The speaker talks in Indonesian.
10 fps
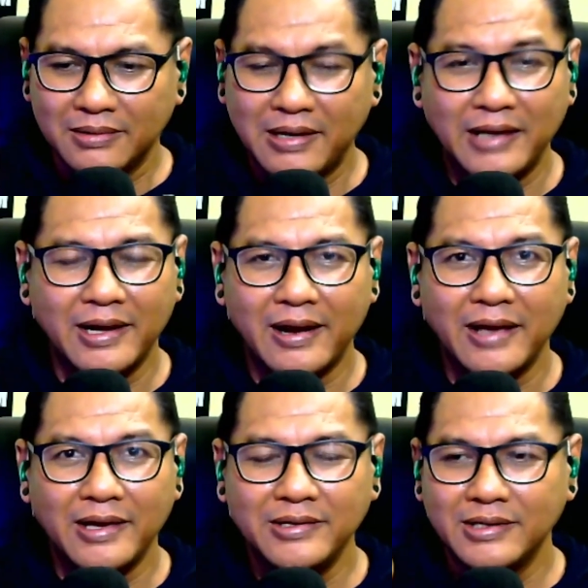
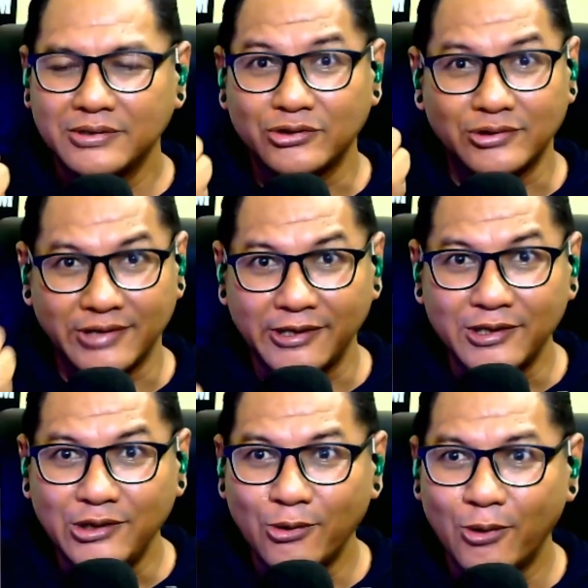gaya-gayanya
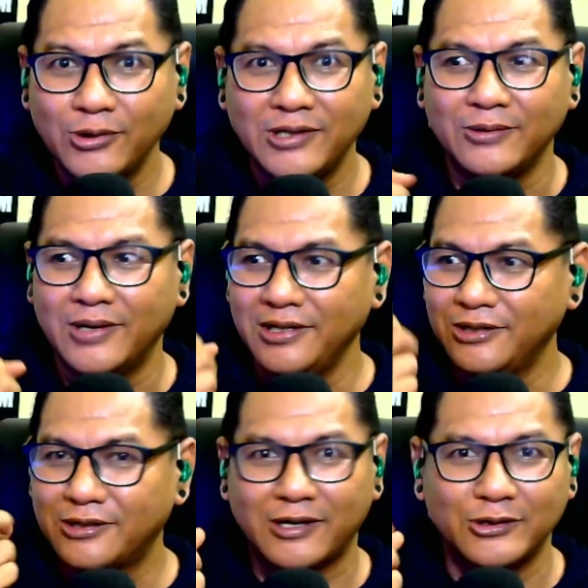Celine Dion gitu kan
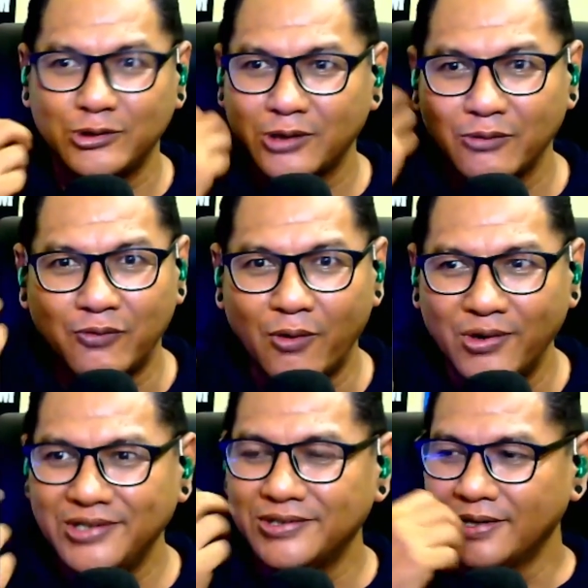international
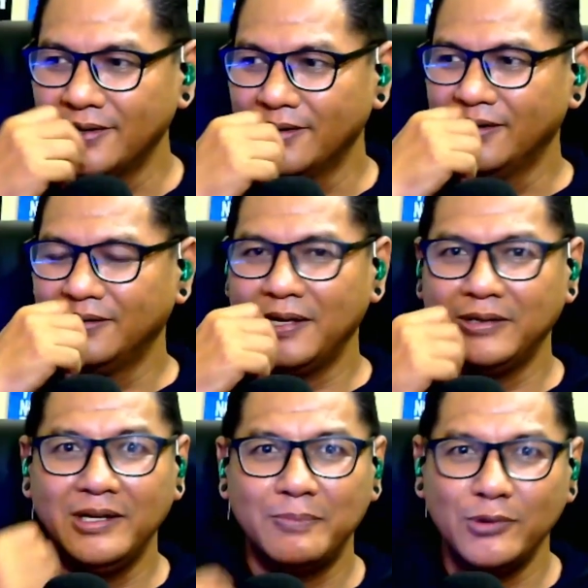voice
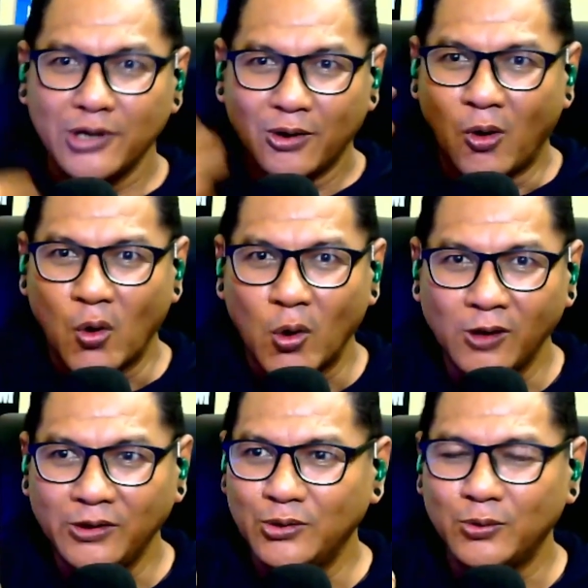dan dia punya
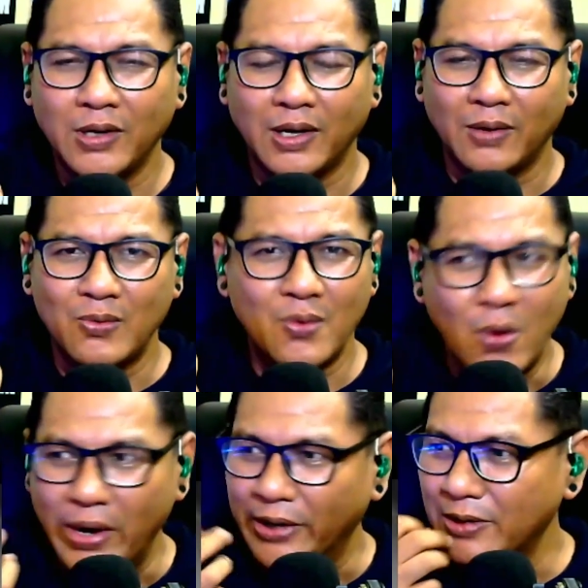growlnya juga
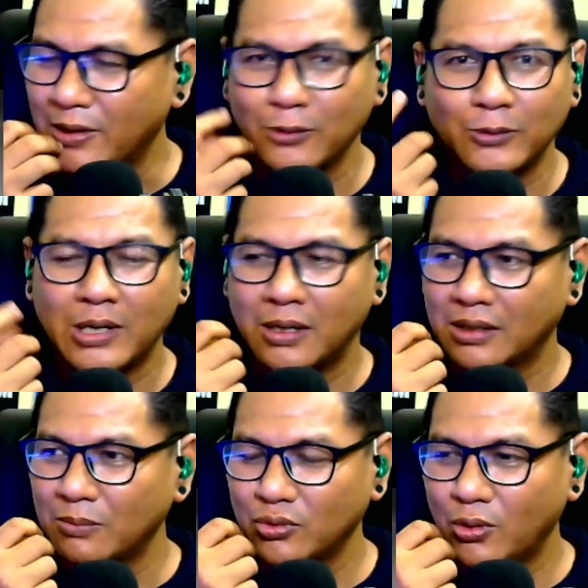oh enak kalau lu udah
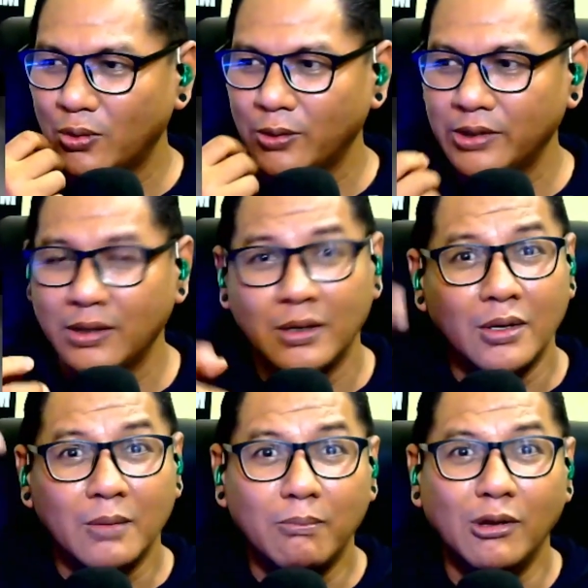ketemu growlnya
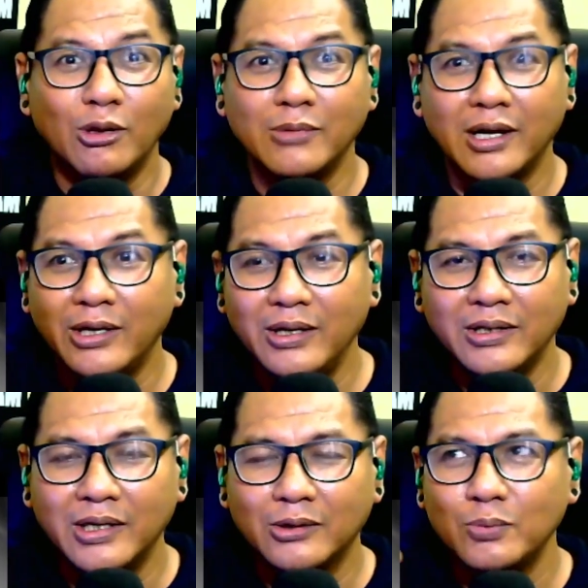belum lagi
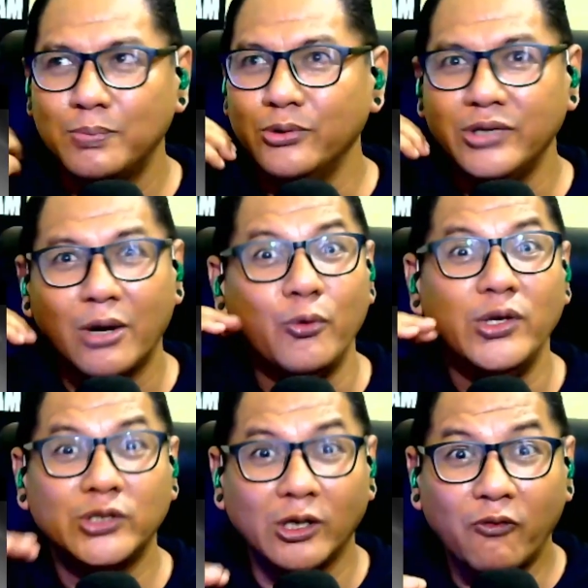dia tuh punya
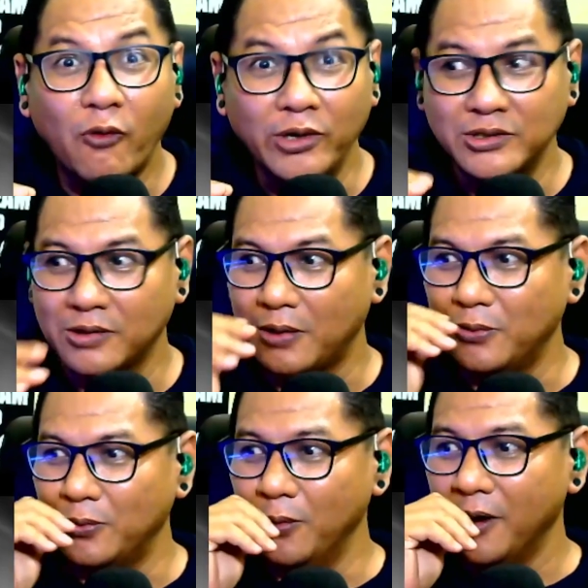whistle voice atau
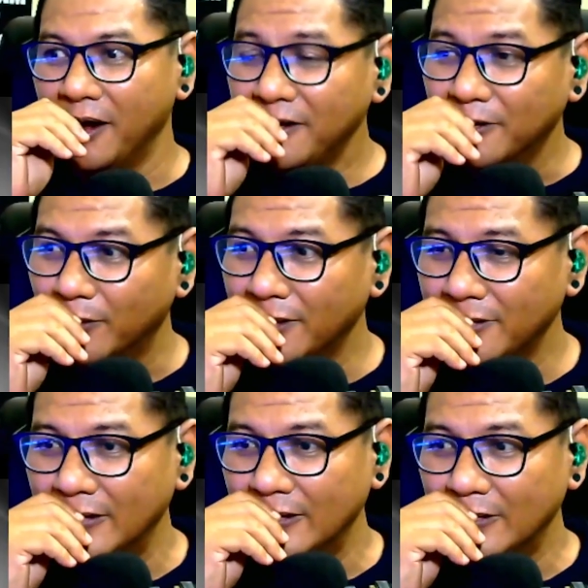gua gitu kan
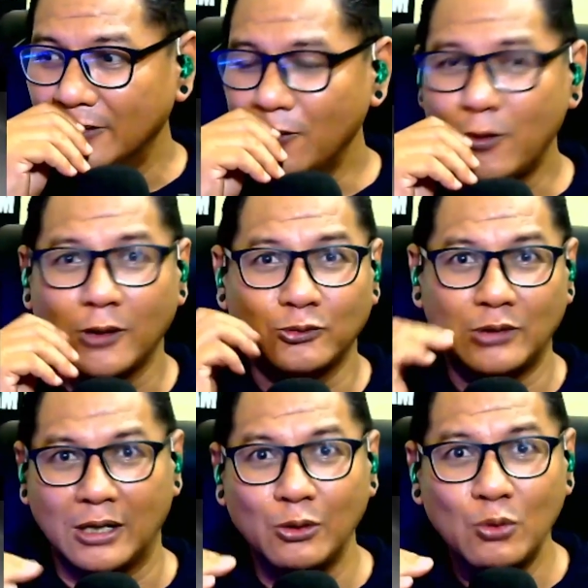Oh kalau
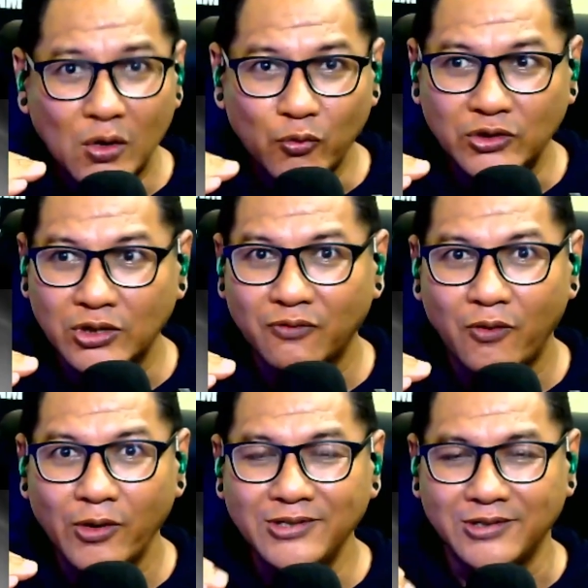sudah keluar whistle
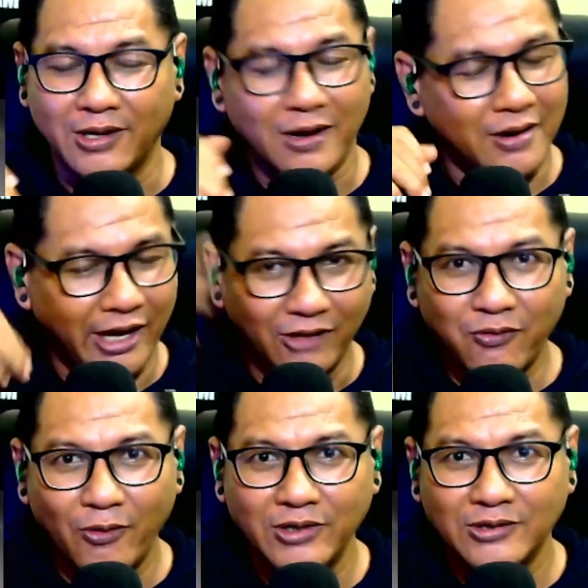voice ya head
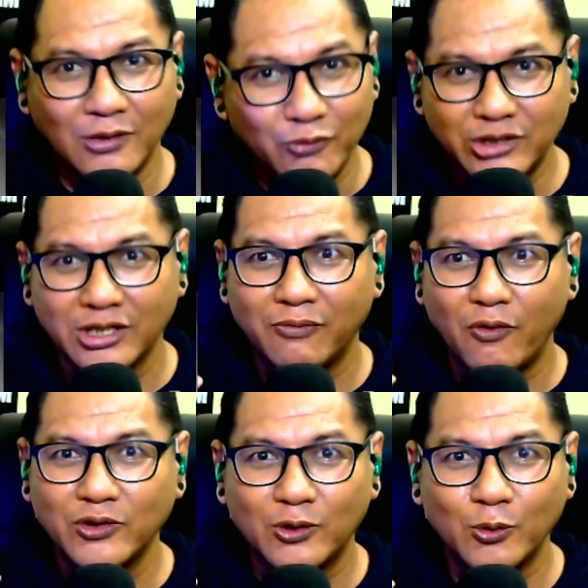voice dan whistle
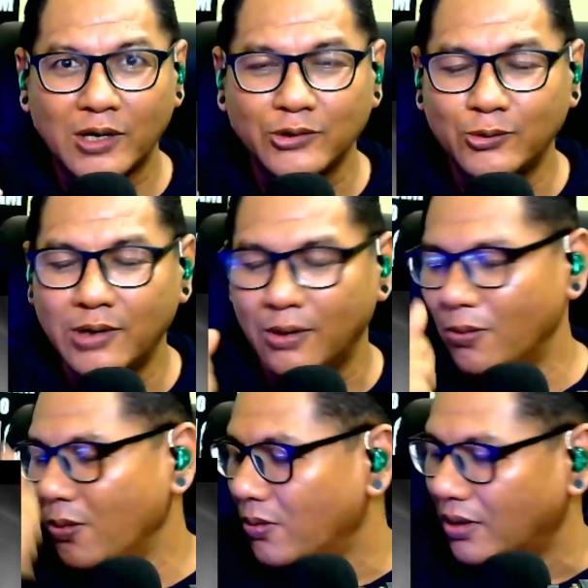voice keluar juga.
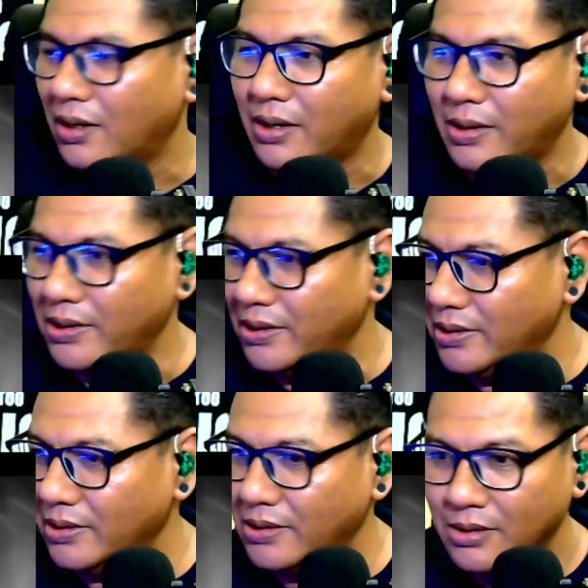Oh
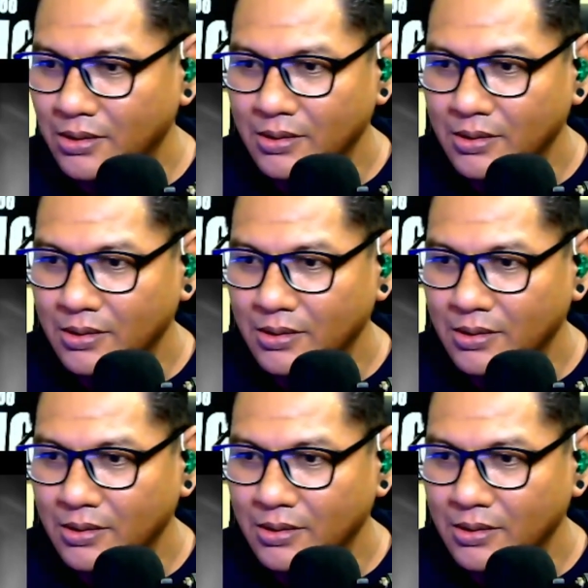ngeri,